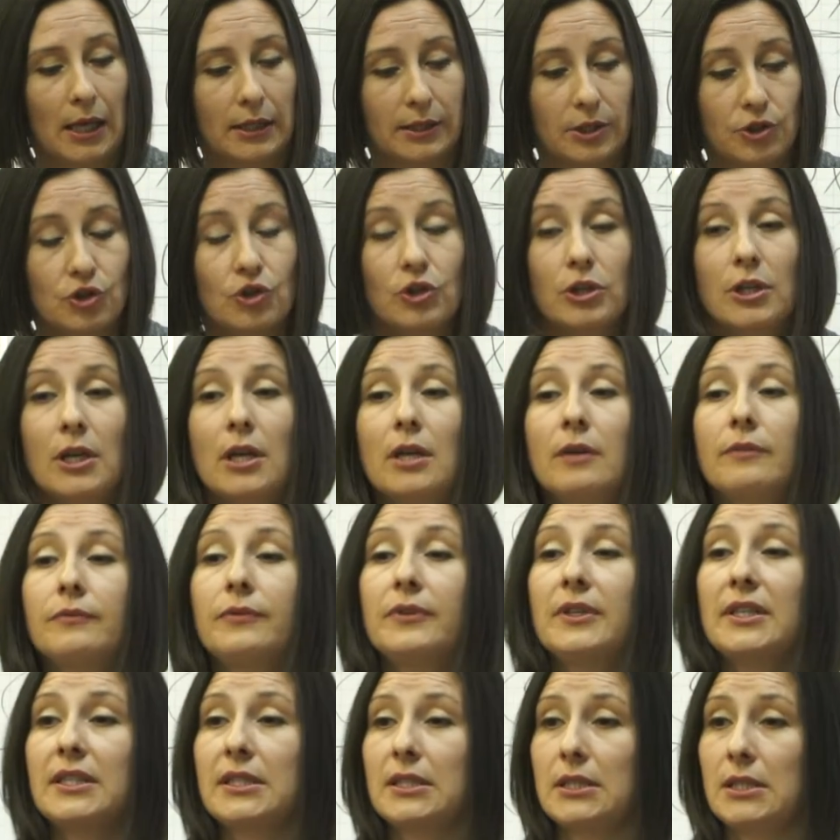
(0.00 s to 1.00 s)
Начинаем
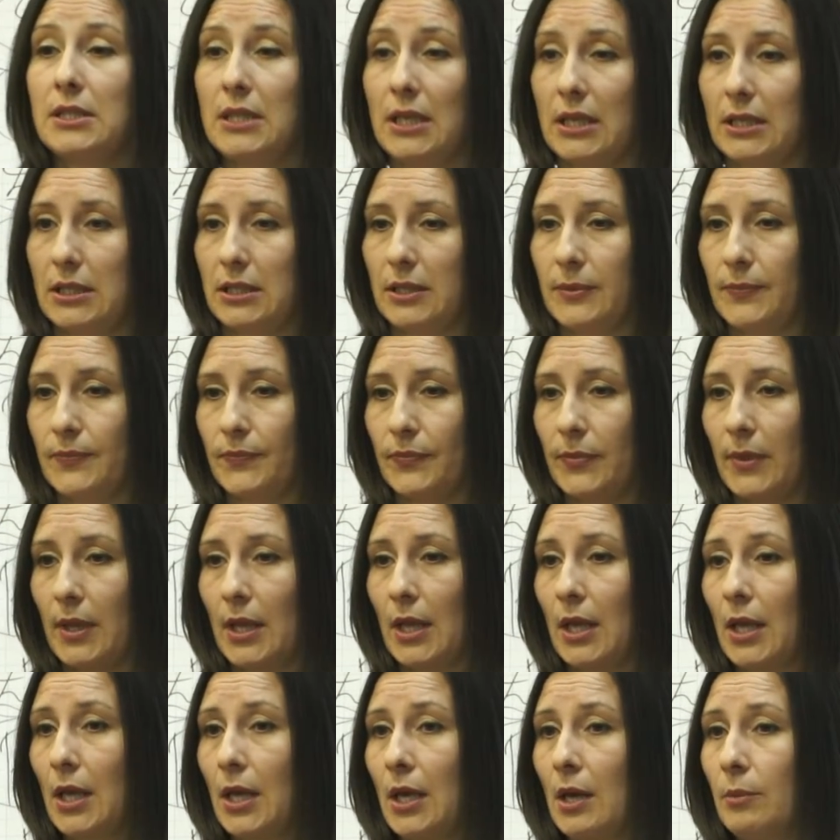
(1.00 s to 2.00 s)
выяснять.
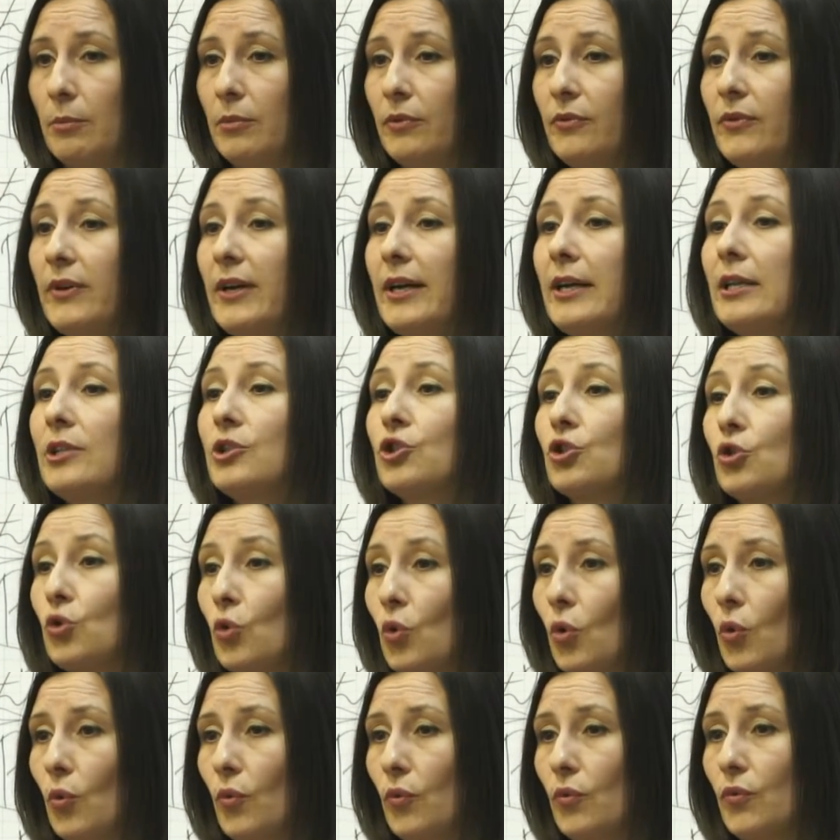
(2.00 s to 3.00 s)
Бывает,
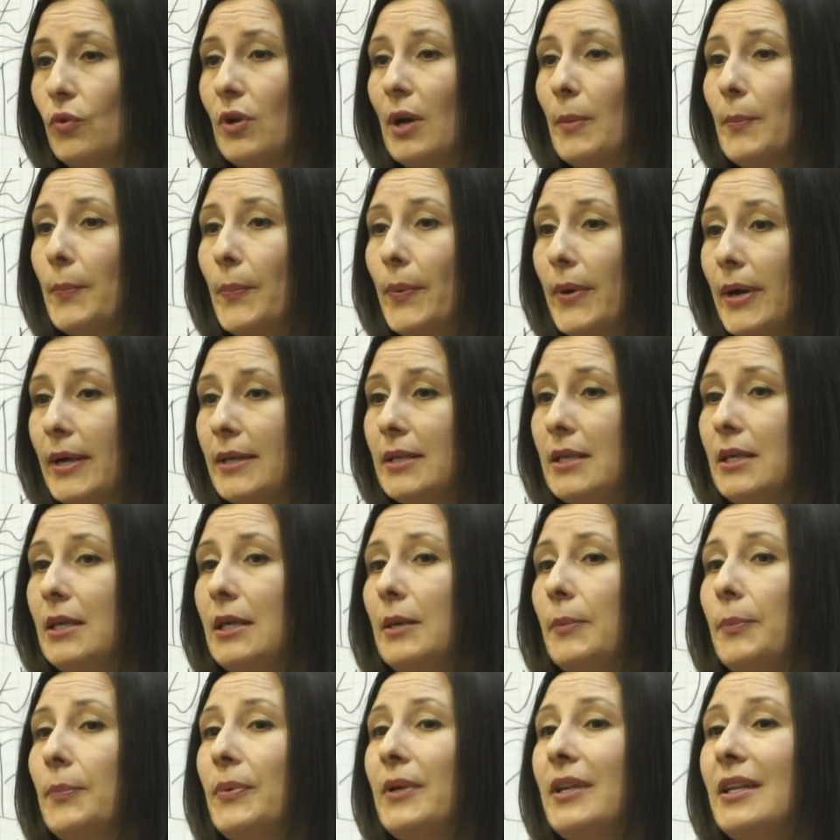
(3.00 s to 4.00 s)
что в
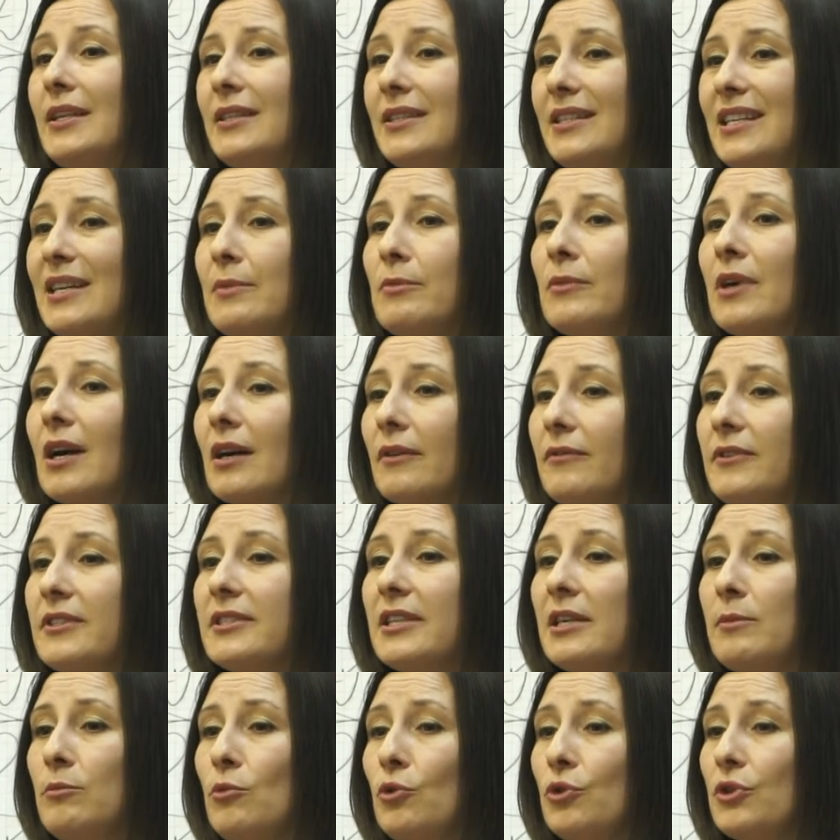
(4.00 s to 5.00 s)
компании перед тем, как вы
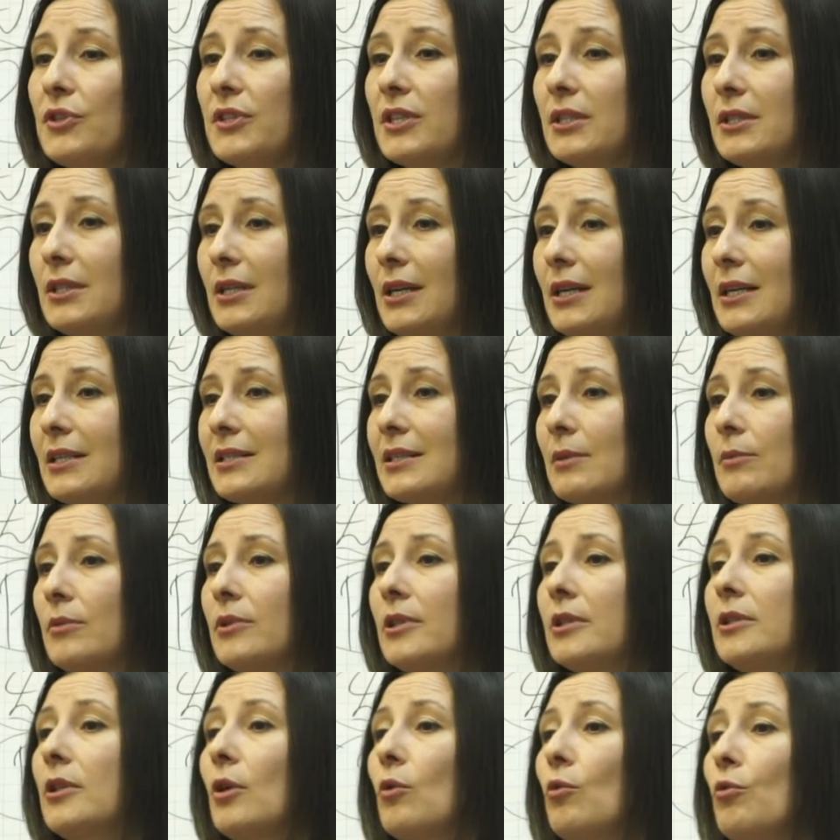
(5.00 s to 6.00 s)
займетесь анализом,
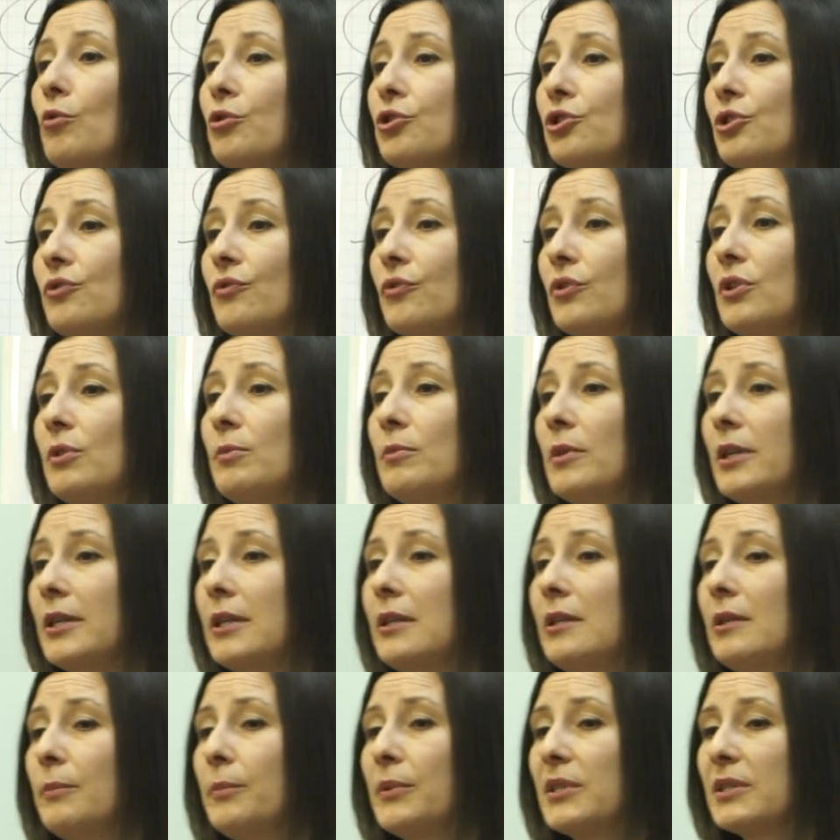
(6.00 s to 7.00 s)
надо очень
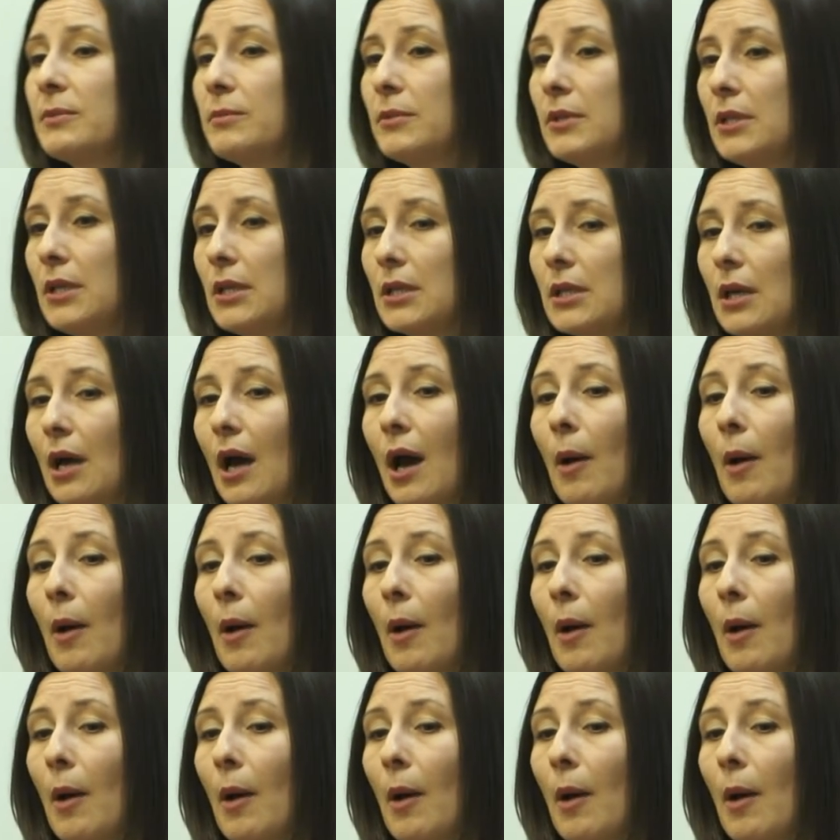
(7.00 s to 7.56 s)
внимательно посмотреть,